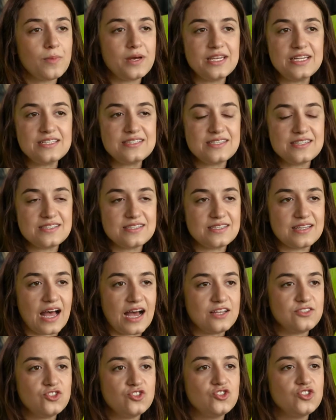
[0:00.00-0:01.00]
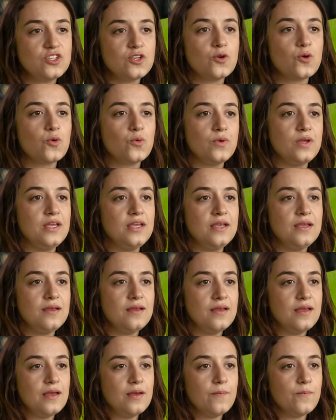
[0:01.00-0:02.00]
uma necessidade de
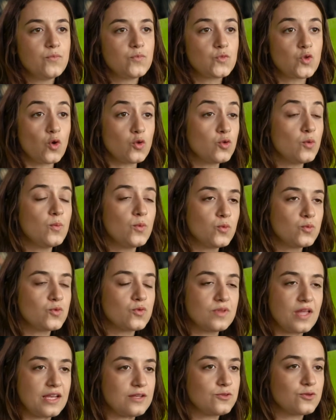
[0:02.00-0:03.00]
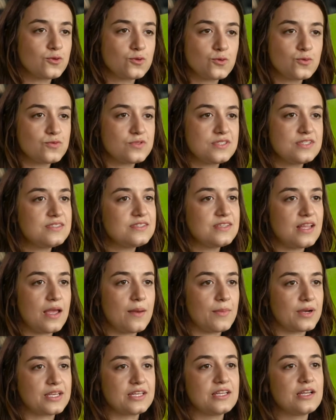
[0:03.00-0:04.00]
incluir todo mundo dentro de um
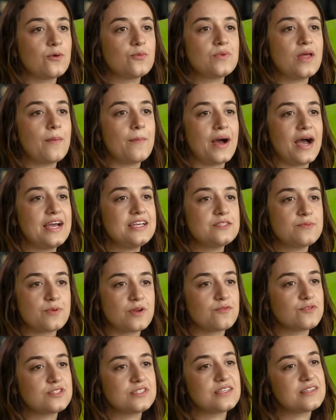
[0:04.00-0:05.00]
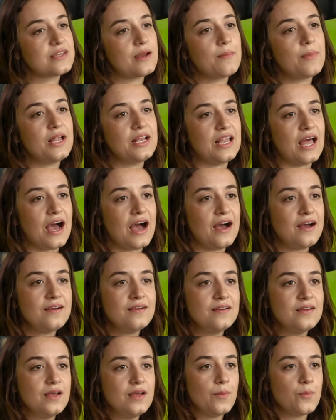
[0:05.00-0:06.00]
sistema que não dá mais para você
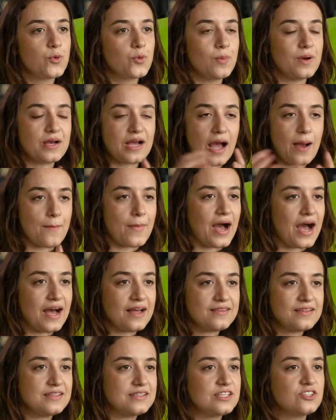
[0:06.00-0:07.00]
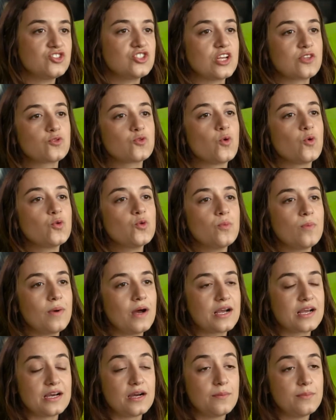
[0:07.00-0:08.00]
trabalhar para uma camada e deixar toda
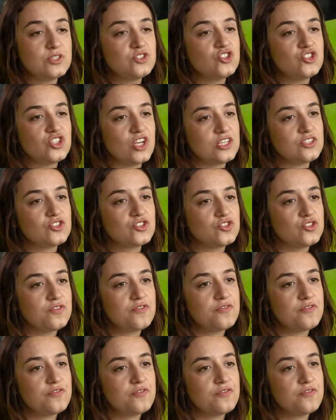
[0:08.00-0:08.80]
uma gama de gente de